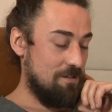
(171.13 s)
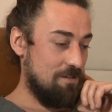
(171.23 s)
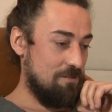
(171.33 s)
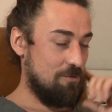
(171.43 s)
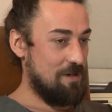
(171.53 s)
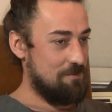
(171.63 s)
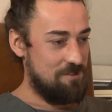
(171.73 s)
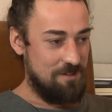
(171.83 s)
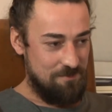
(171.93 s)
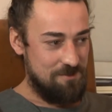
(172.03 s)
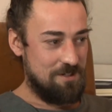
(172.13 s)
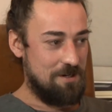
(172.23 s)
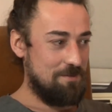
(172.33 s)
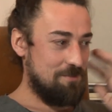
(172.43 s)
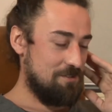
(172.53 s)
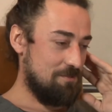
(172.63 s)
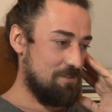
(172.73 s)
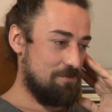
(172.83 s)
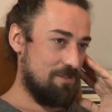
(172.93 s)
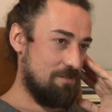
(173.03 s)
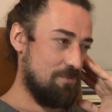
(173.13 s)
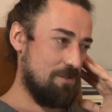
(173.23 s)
Y, u babci, jak mieszkałem, no i sobie, sobie tam,